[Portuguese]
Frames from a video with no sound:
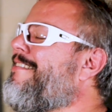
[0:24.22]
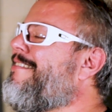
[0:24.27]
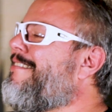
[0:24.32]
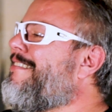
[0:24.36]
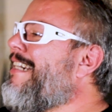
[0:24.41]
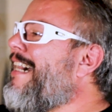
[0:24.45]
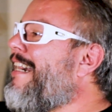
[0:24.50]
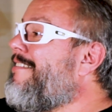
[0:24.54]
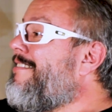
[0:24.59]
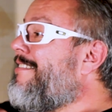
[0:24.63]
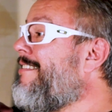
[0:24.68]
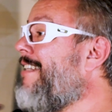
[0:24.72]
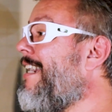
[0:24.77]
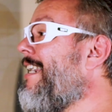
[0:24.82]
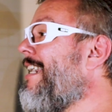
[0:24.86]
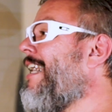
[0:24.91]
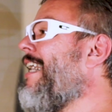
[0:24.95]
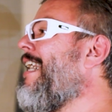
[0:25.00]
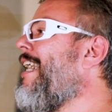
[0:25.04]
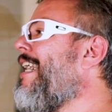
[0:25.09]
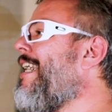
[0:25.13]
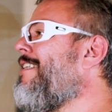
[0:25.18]
desgastar
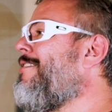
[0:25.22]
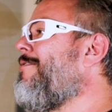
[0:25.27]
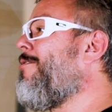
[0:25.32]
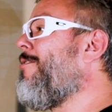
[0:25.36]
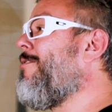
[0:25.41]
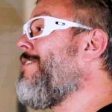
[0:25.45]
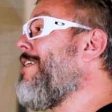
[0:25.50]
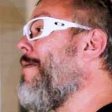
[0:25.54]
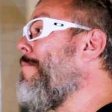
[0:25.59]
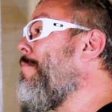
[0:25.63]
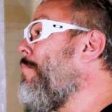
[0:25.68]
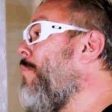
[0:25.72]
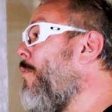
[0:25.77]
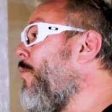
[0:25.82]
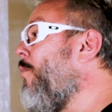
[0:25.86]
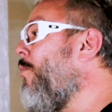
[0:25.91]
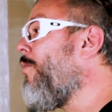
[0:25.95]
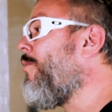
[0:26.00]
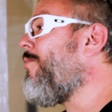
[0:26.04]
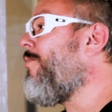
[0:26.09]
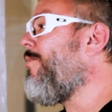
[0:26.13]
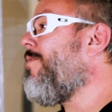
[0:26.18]
errado, rodar
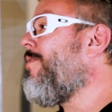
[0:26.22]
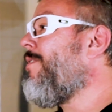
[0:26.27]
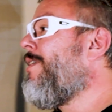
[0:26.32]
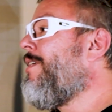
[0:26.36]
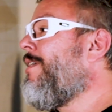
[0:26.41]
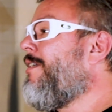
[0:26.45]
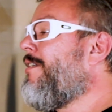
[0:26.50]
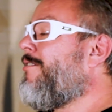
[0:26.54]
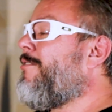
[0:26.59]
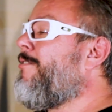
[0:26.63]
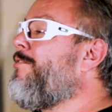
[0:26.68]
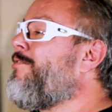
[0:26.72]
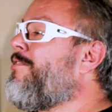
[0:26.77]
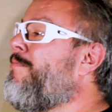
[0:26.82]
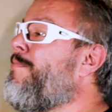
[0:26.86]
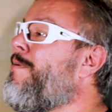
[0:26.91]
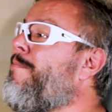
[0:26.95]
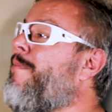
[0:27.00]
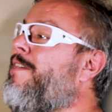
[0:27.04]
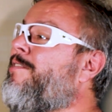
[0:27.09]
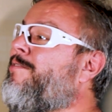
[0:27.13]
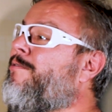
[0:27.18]
pouco,
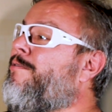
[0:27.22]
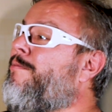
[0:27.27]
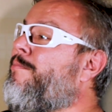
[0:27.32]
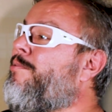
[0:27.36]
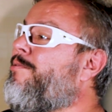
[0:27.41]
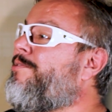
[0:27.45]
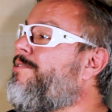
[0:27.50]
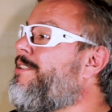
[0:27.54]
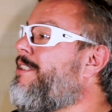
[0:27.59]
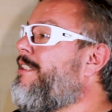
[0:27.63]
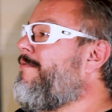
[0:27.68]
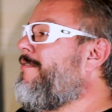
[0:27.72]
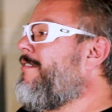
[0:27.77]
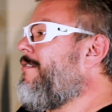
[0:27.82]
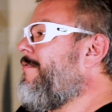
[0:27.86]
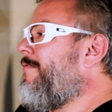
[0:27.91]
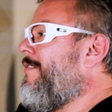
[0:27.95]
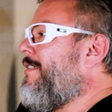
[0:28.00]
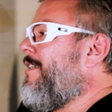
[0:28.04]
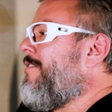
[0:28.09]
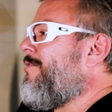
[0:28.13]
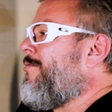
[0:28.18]
consumir mais combustível e
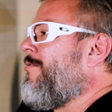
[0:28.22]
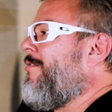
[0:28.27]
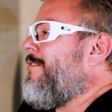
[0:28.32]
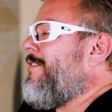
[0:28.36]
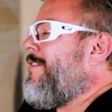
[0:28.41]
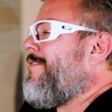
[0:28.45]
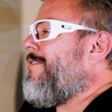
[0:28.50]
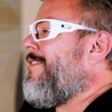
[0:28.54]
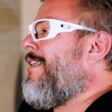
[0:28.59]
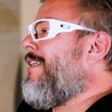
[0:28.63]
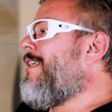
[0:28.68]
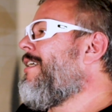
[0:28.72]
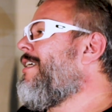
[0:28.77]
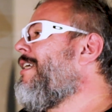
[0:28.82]
no fim das contas